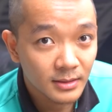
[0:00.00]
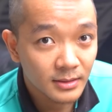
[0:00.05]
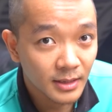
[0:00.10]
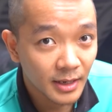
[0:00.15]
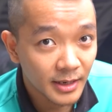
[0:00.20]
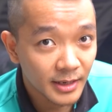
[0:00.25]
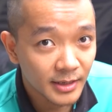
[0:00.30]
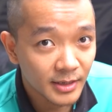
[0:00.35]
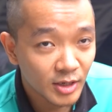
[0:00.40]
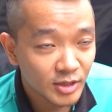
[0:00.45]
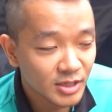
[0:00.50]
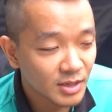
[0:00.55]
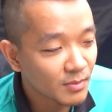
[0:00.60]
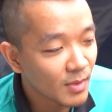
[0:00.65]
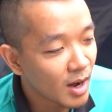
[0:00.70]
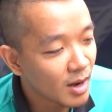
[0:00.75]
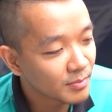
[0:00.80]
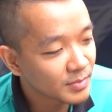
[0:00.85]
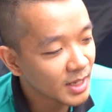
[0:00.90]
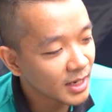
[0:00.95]
thì nó sẽ
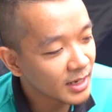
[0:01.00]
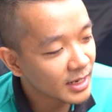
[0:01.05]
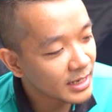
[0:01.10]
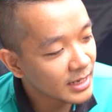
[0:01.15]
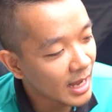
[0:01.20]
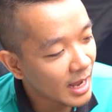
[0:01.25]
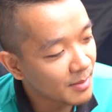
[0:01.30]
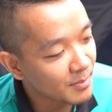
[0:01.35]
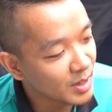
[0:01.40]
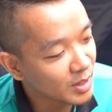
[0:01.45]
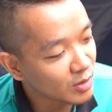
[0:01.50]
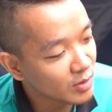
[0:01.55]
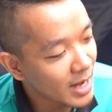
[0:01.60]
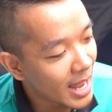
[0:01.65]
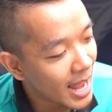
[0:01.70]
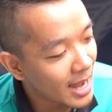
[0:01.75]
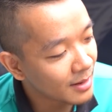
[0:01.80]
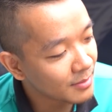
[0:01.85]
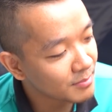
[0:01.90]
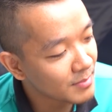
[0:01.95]
bơm tới khi nào mà nó
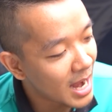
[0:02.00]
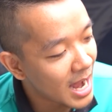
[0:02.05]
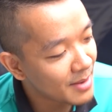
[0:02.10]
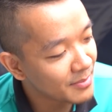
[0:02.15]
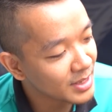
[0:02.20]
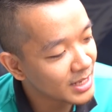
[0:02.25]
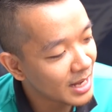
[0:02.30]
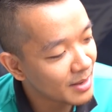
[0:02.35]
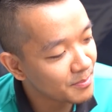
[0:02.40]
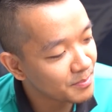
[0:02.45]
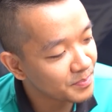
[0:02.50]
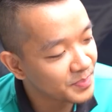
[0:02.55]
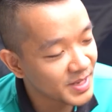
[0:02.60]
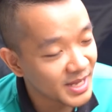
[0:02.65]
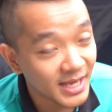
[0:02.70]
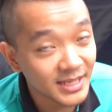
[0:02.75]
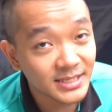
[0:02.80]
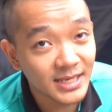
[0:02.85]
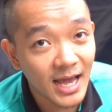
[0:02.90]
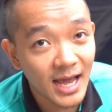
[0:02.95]
đạt ba mươi lăm pê
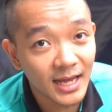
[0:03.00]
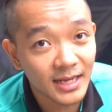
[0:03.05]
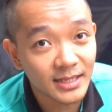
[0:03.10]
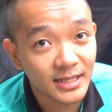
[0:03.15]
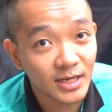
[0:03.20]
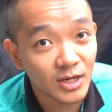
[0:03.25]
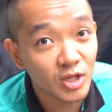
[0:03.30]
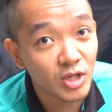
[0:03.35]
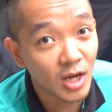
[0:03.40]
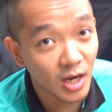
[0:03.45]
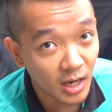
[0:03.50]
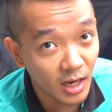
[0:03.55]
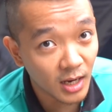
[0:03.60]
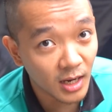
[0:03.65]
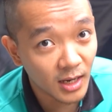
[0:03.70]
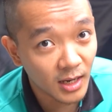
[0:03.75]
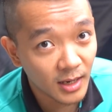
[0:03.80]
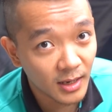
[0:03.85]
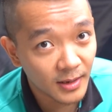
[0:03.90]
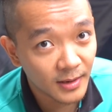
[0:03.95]
ét i thì nó dừng.
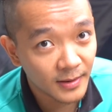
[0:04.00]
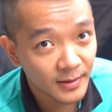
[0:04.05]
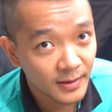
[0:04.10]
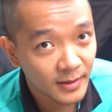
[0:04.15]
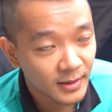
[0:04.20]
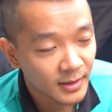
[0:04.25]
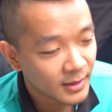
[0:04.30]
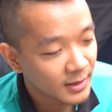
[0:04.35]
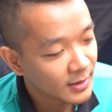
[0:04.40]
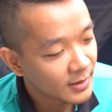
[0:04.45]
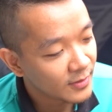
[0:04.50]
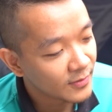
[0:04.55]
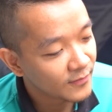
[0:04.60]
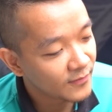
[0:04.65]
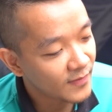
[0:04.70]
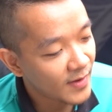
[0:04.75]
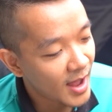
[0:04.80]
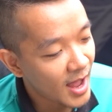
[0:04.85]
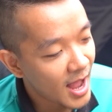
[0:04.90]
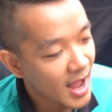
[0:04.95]

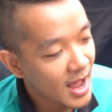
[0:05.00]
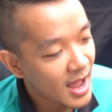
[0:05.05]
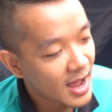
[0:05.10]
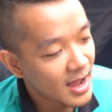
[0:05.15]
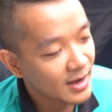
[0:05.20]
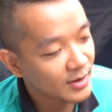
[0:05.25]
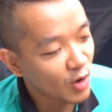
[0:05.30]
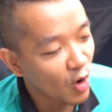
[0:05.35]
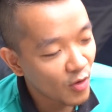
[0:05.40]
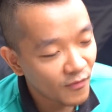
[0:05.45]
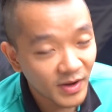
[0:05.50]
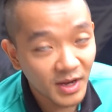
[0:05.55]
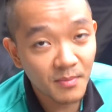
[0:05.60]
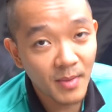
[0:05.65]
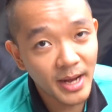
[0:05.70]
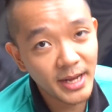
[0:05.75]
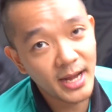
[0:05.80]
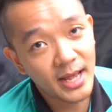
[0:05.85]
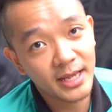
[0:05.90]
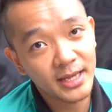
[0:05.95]
Và đối với cái
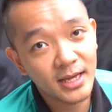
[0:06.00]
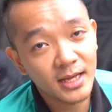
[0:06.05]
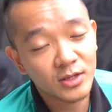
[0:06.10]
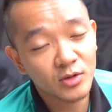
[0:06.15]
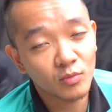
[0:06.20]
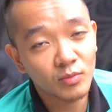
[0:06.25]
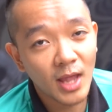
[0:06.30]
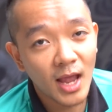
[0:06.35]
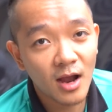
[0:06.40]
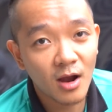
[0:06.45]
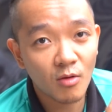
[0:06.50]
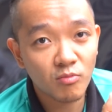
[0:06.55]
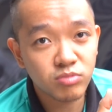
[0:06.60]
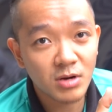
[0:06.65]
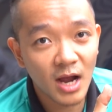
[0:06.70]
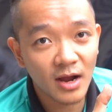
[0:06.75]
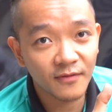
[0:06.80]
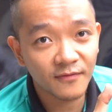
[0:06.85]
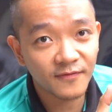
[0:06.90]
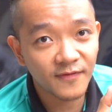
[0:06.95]
máy này á, chúng ta không
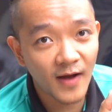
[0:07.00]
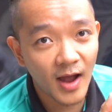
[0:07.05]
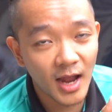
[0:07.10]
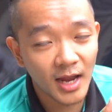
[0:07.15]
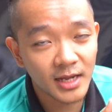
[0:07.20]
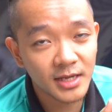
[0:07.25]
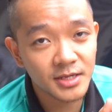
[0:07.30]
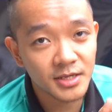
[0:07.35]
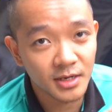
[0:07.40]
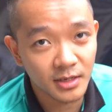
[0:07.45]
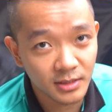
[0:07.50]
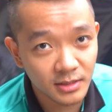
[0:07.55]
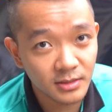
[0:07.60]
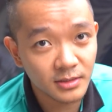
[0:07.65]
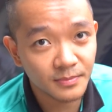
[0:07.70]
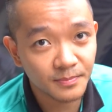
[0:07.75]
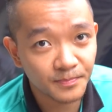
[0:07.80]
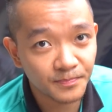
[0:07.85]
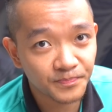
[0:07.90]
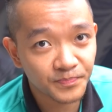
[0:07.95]
cần phải giữ,
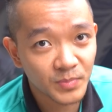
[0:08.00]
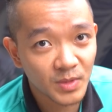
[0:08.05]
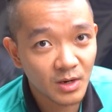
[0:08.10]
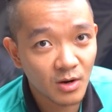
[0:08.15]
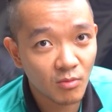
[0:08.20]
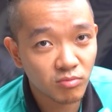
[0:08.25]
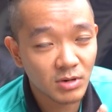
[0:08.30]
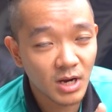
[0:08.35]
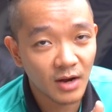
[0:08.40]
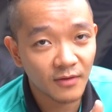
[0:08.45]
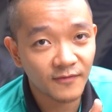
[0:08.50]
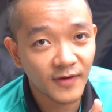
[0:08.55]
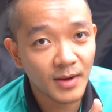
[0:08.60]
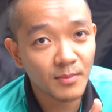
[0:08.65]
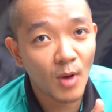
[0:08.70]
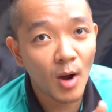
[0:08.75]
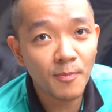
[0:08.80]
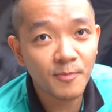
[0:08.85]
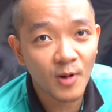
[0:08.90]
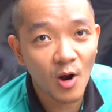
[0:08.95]
không cần phải
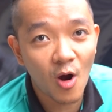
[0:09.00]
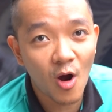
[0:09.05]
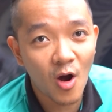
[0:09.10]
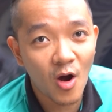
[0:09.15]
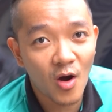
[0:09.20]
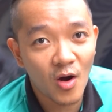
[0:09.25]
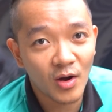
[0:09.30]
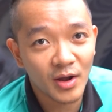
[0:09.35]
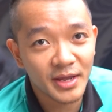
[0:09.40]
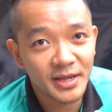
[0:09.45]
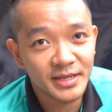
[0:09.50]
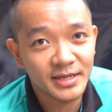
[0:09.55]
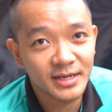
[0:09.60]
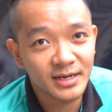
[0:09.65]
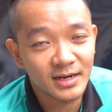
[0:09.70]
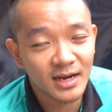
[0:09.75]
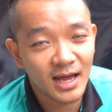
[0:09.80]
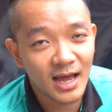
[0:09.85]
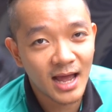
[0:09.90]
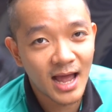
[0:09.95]
bóp cò y
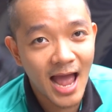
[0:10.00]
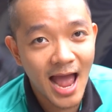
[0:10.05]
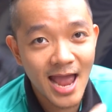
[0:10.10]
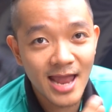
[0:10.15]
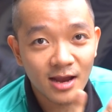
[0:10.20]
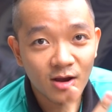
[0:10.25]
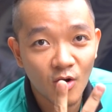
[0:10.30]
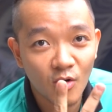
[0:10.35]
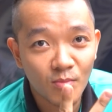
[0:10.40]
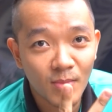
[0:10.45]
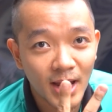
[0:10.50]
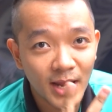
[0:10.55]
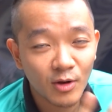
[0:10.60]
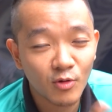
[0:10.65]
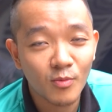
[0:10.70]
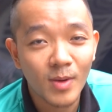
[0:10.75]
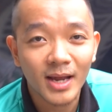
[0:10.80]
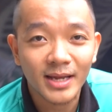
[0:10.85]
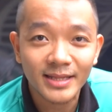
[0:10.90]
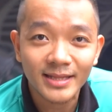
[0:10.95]
như là hai con máy
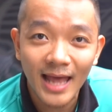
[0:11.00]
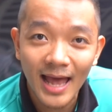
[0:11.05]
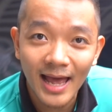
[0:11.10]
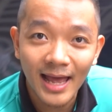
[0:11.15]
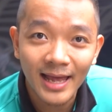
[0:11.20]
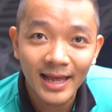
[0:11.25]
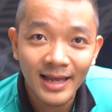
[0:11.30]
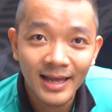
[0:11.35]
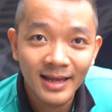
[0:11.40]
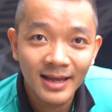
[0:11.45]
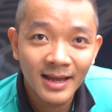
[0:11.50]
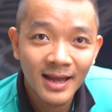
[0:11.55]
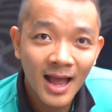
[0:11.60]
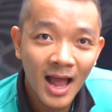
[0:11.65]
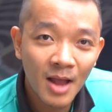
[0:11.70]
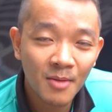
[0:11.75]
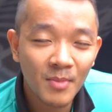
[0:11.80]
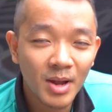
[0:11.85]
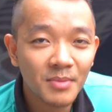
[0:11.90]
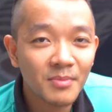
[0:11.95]
của Makita.
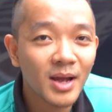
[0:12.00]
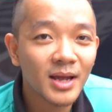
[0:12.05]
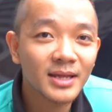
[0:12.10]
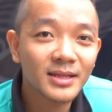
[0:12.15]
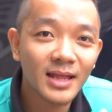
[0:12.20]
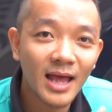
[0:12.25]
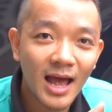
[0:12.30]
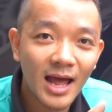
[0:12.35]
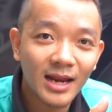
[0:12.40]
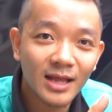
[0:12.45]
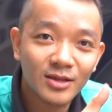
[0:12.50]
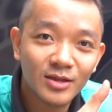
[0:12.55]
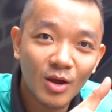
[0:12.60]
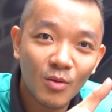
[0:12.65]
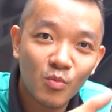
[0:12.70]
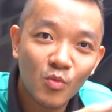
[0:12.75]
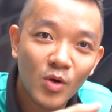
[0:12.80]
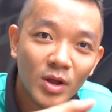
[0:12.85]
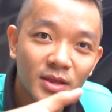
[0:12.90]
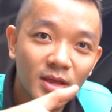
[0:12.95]
Hai máy Makita là
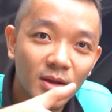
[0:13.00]
trong quá